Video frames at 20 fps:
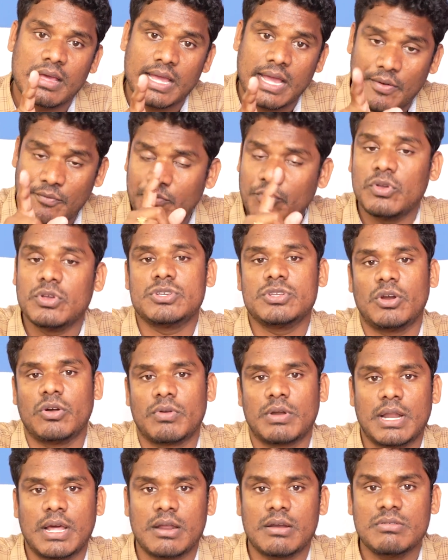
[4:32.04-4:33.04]
కన్ఫ్యూజ్లో
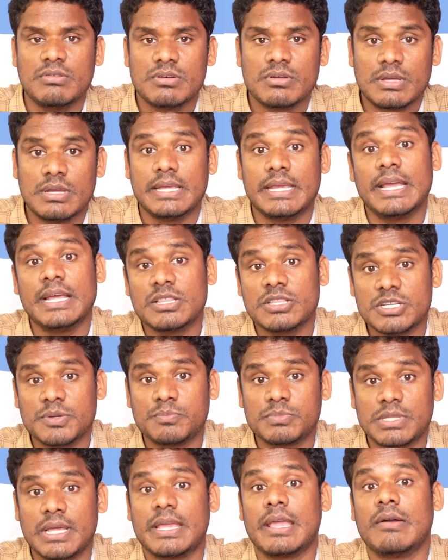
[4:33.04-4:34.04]
ఉన్నారు ఏం
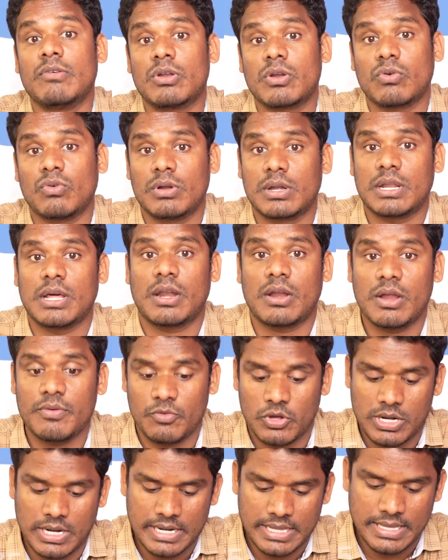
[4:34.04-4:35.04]
చెప్తే
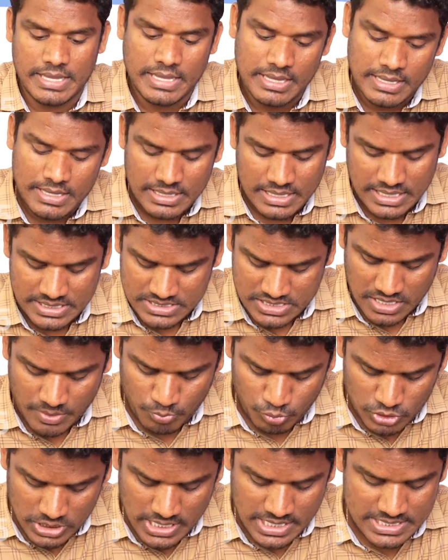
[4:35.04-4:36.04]
ఏమనుకుంటారేమోనని కాస్త తప్పులు
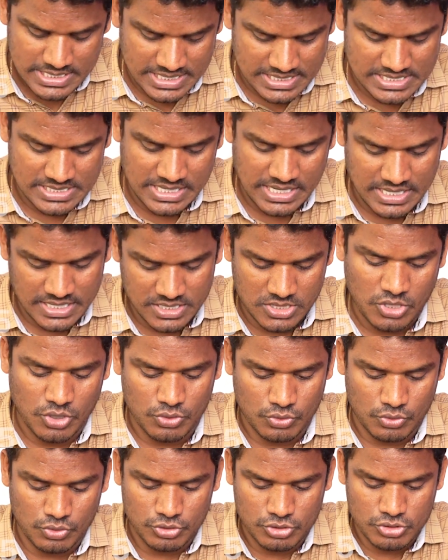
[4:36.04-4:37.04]
తప్పులుహారు చేస్తారని అయితే
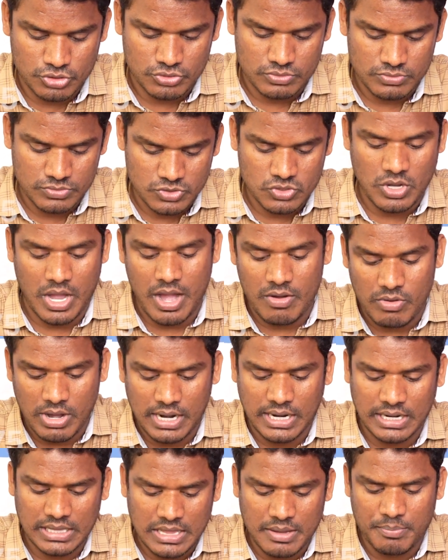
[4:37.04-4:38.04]
అనుకోవచ్చు సో ఆ
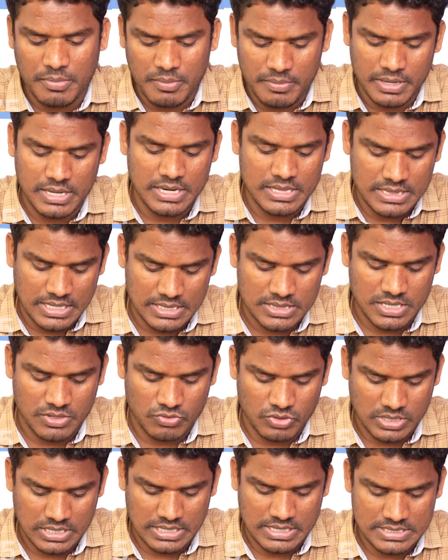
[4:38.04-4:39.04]
ఒక్కటి తప్ప మిగిలిందంతా
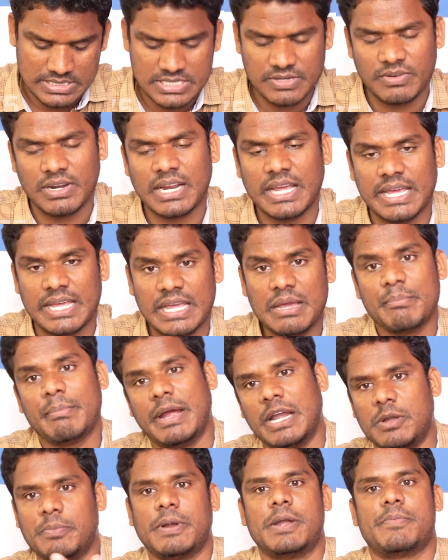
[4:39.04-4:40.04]
ఓకే చివరికి
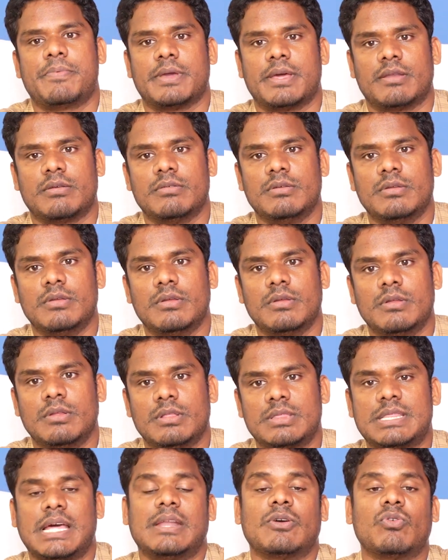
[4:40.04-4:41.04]
బయటపడిపోయారు
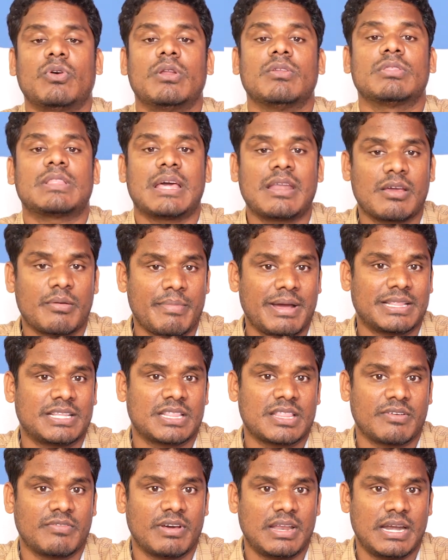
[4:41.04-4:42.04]
తన కులం తనకు
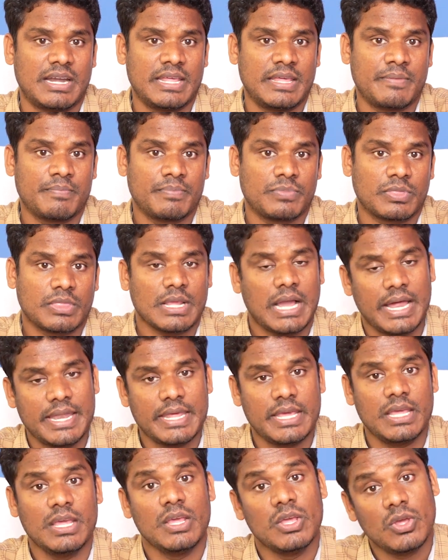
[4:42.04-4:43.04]
మద్దతు ఇవ్వాలని
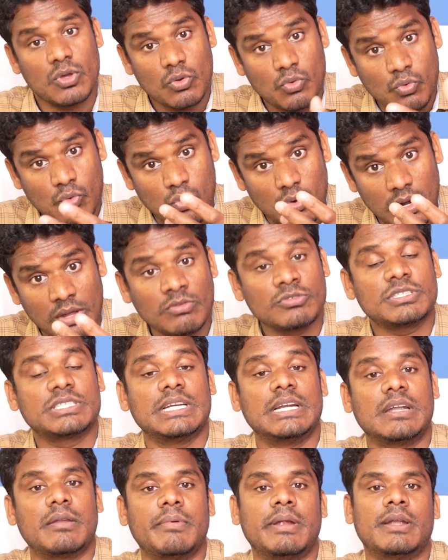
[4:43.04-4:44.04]
అని కులం
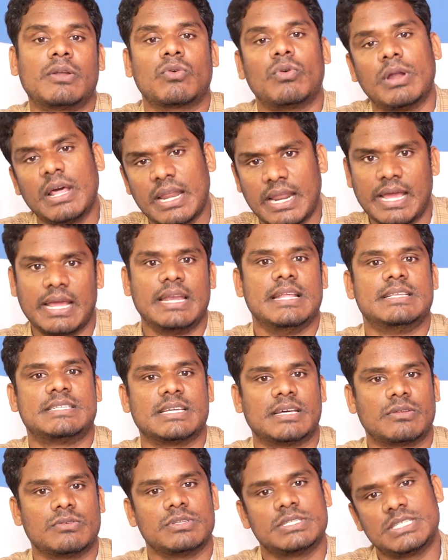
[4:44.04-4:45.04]
సెంటిమెంట్ కూడా
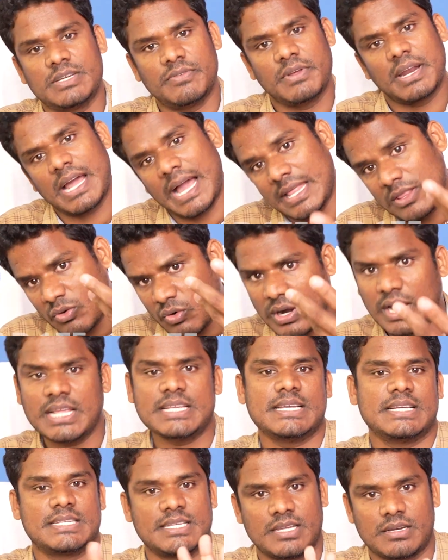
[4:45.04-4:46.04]
రగిలించారు చివరికి అది కూడా
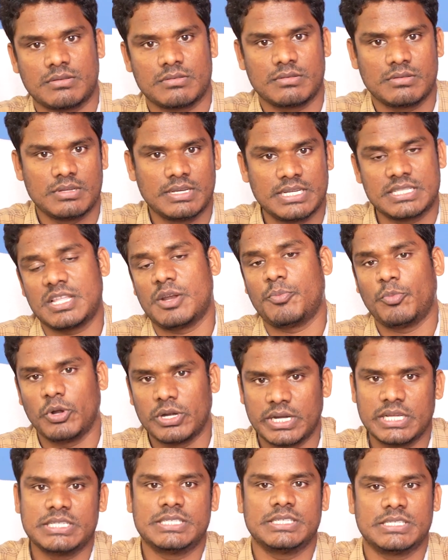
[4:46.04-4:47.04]
చేశారు ఇతర
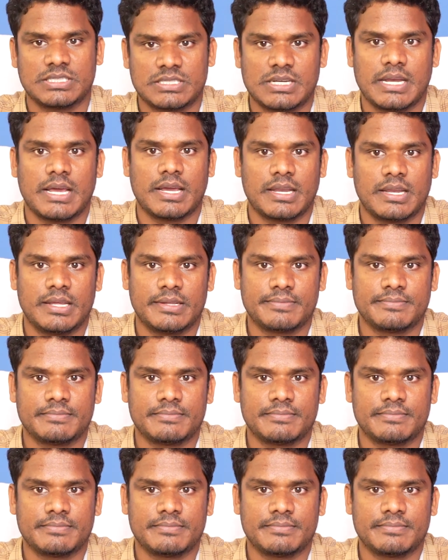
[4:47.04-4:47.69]
పొలిటీషియన్స్ లాగానే